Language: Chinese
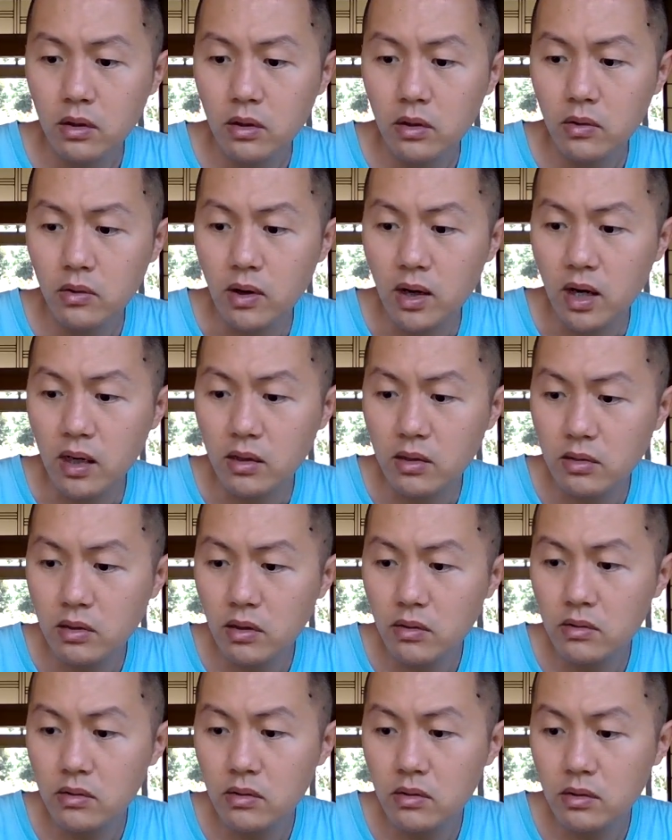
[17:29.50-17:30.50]
广
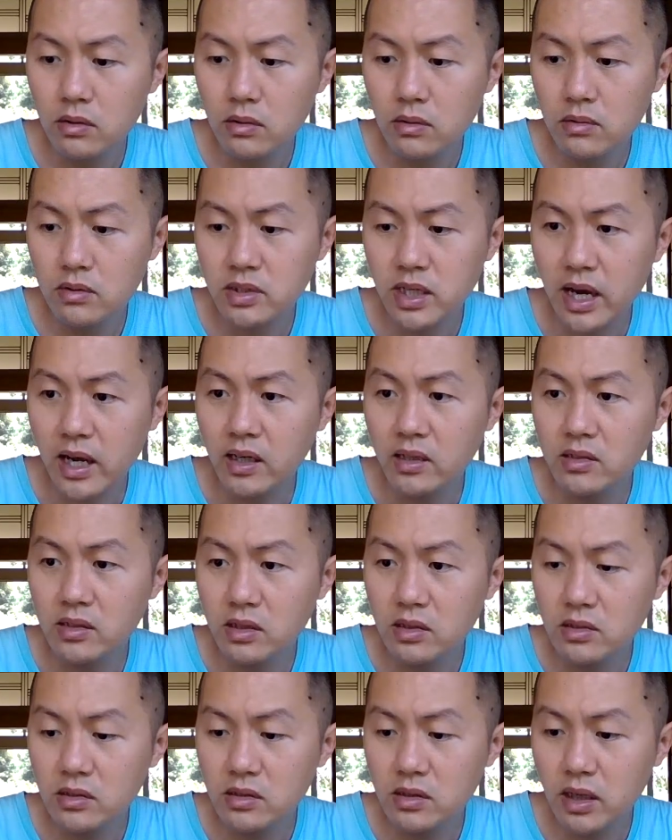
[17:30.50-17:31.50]
东财
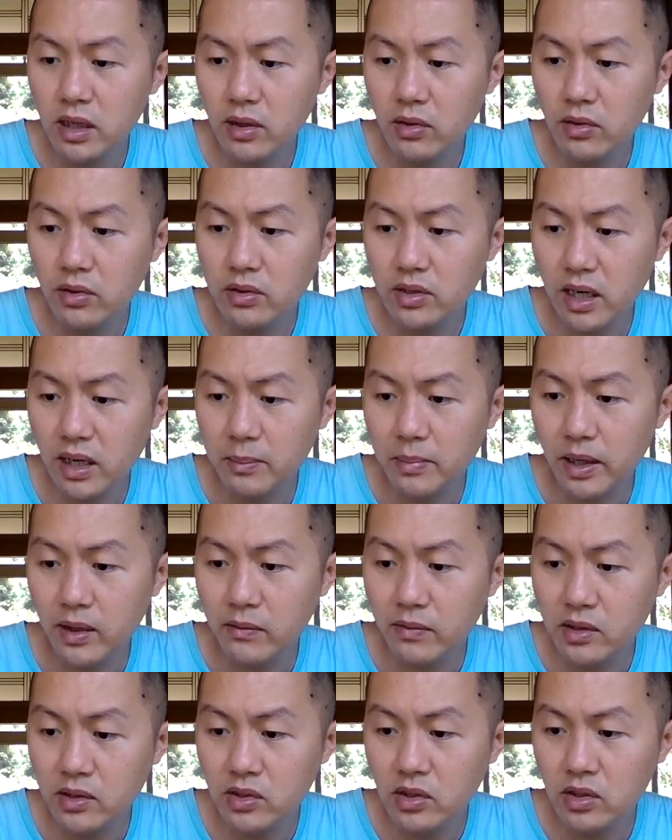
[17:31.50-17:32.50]
政自给率才百
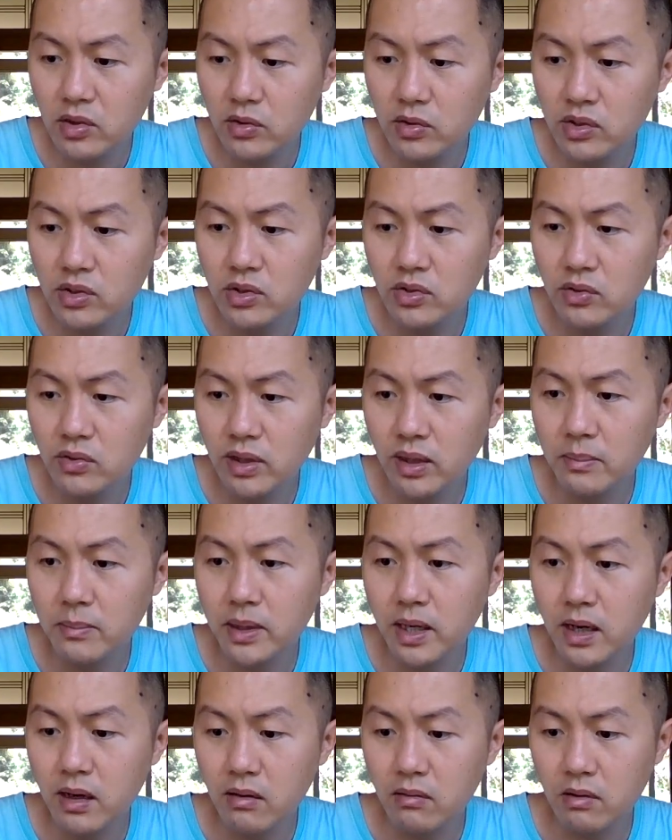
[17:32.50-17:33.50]
分之六十九点
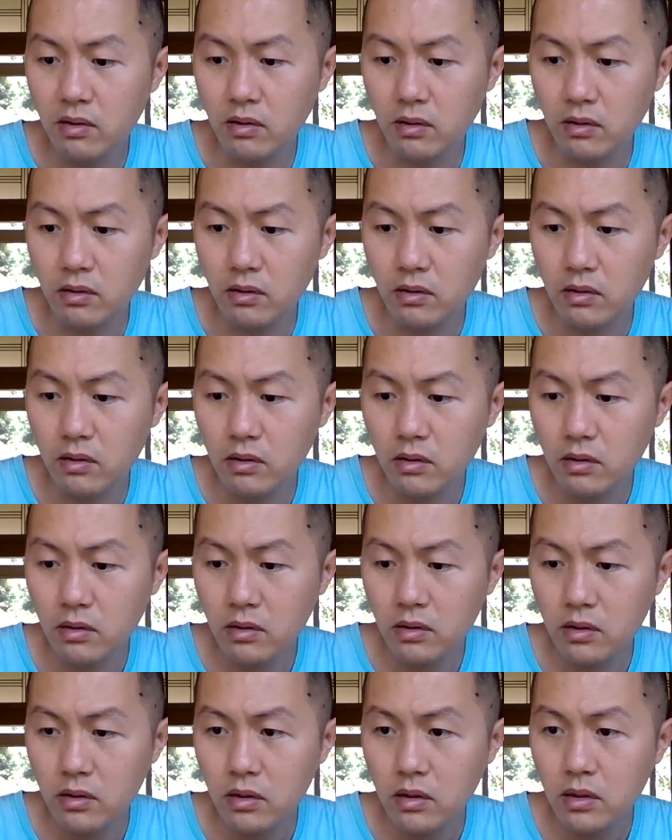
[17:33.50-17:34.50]
八哦，
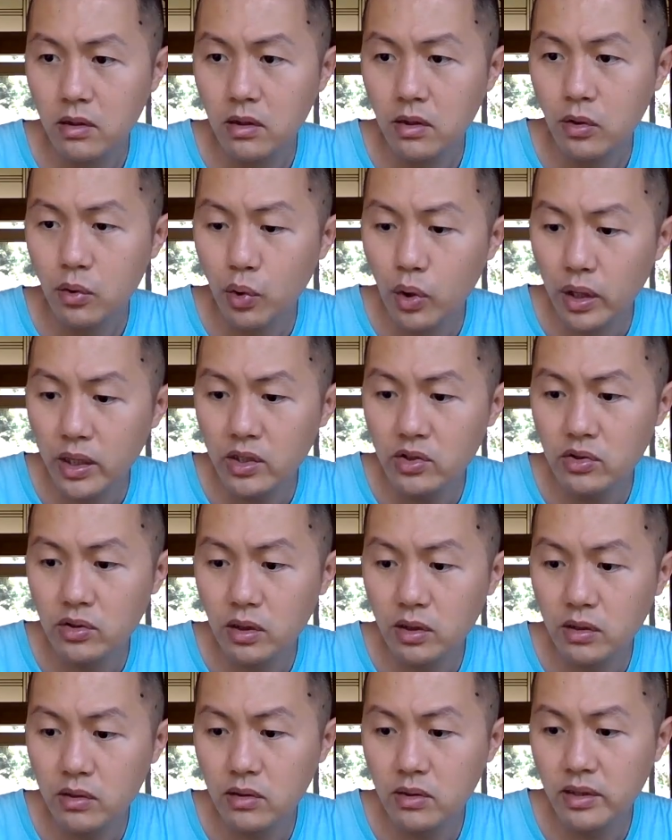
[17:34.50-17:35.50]
亏
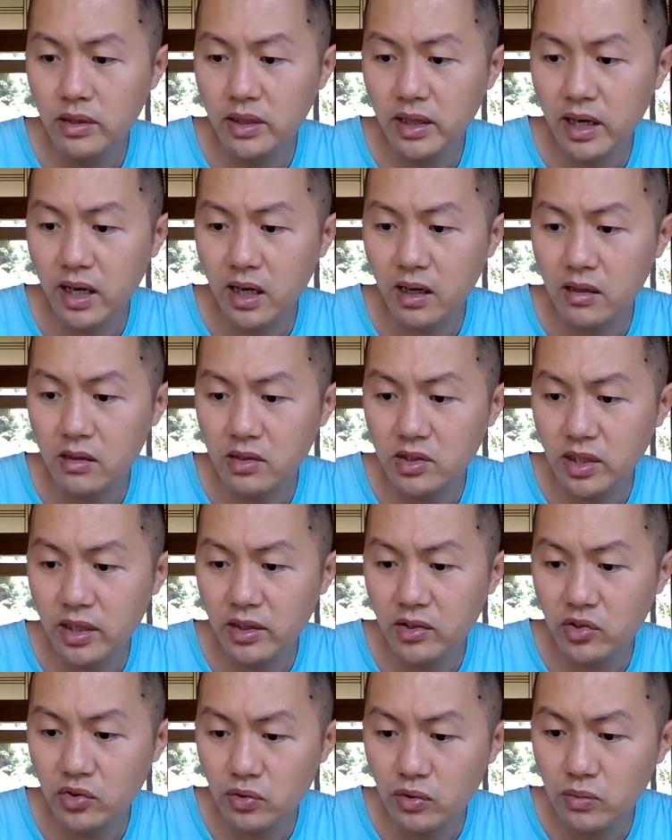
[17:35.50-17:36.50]
损两
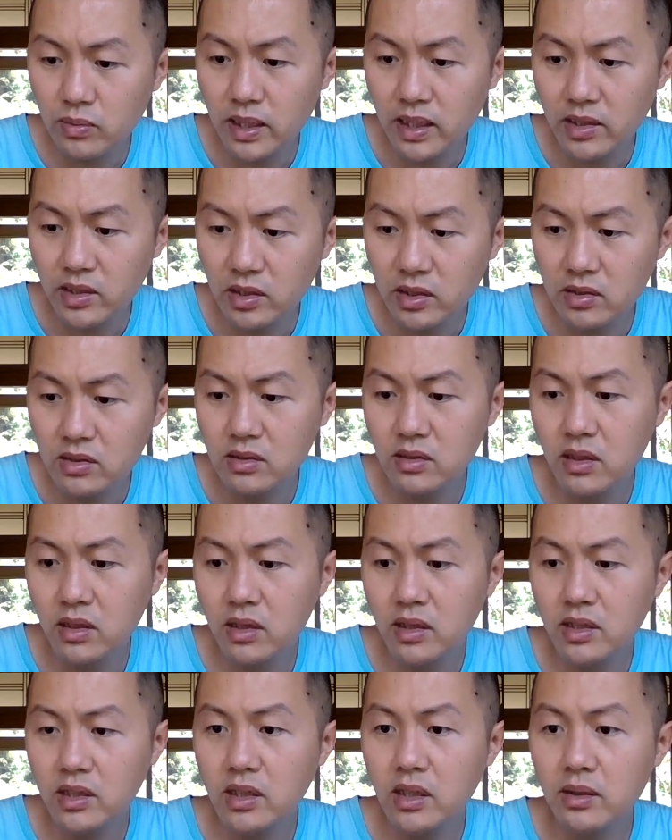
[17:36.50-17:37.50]
千九百一十
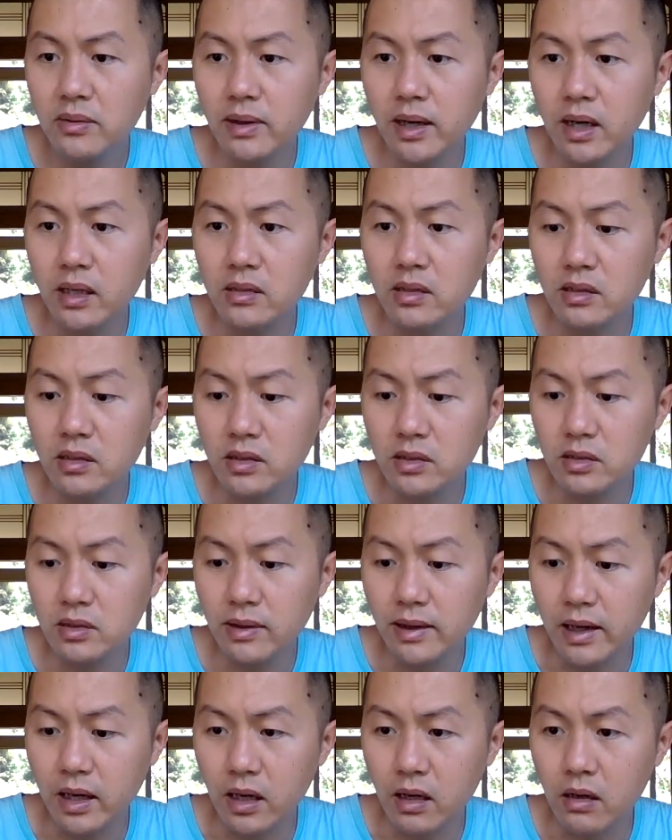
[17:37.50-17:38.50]
二个亿吧，这里是
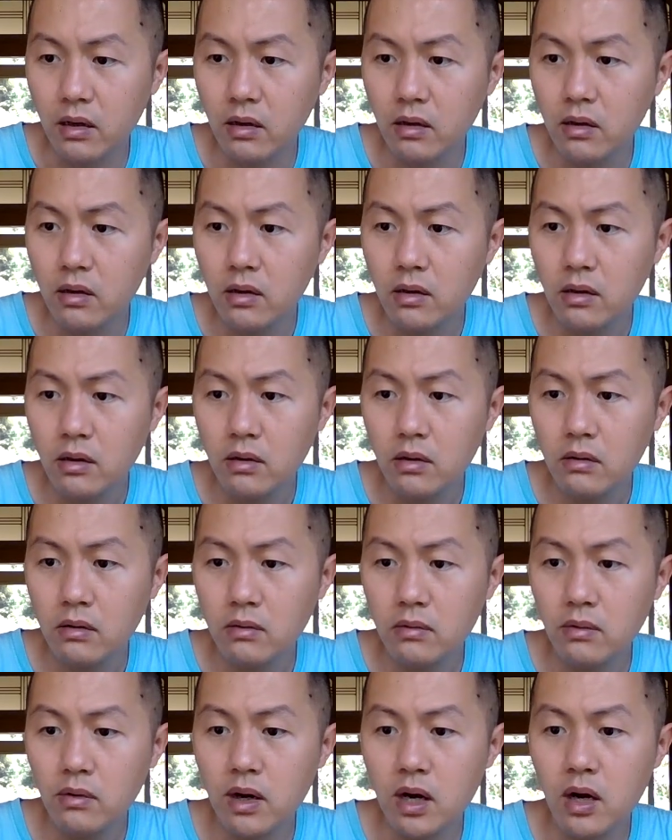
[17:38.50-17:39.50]
吧？
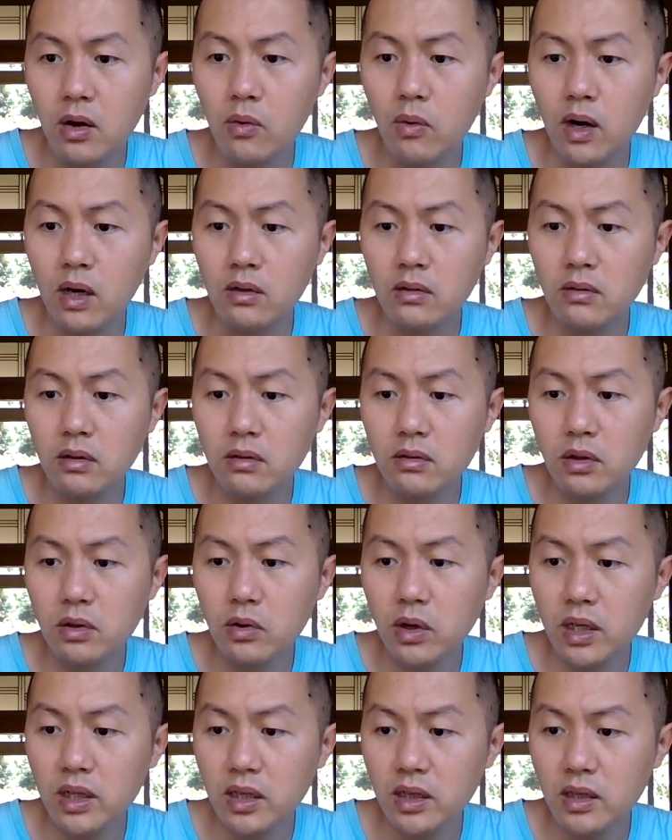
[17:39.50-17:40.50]
哇，广东都
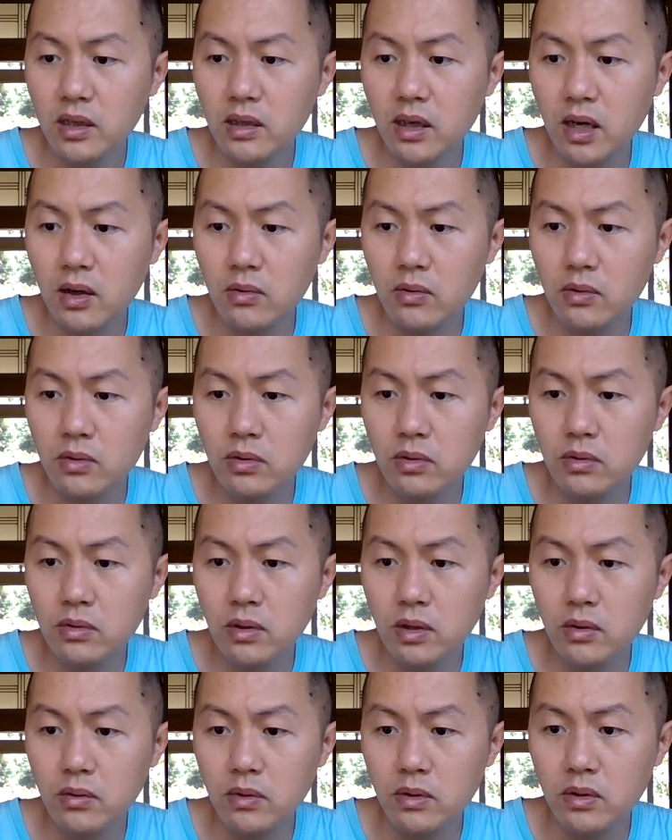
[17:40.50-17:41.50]
亏得一塌糊涂
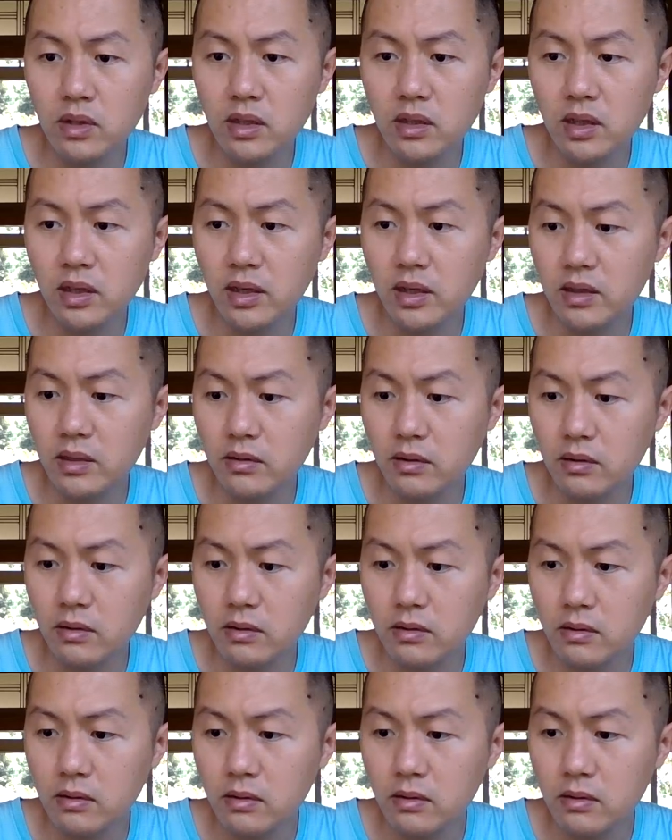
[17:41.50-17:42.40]
哦，我的天哦！